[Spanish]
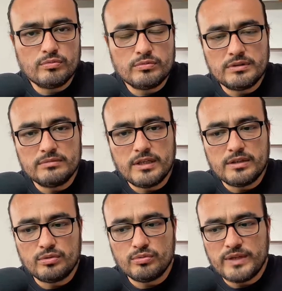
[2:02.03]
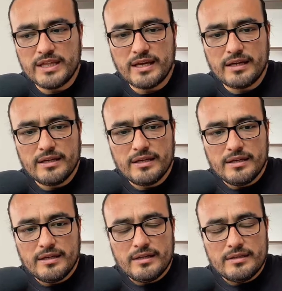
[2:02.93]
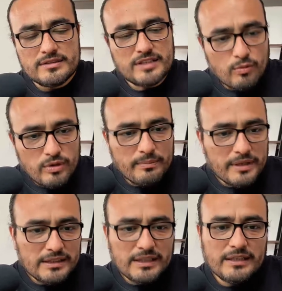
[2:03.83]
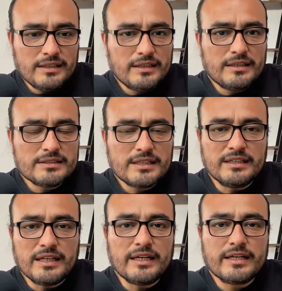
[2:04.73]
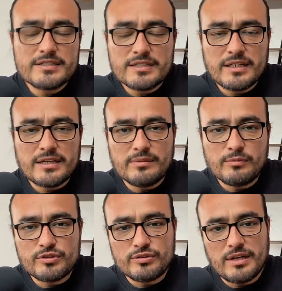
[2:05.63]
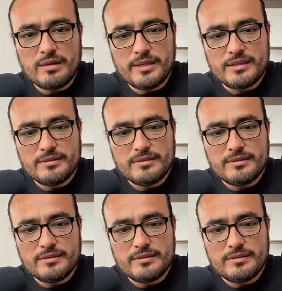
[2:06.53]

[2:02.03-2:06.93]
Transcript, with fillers: en tu vida, seguramente eres inteligente emocionalmente.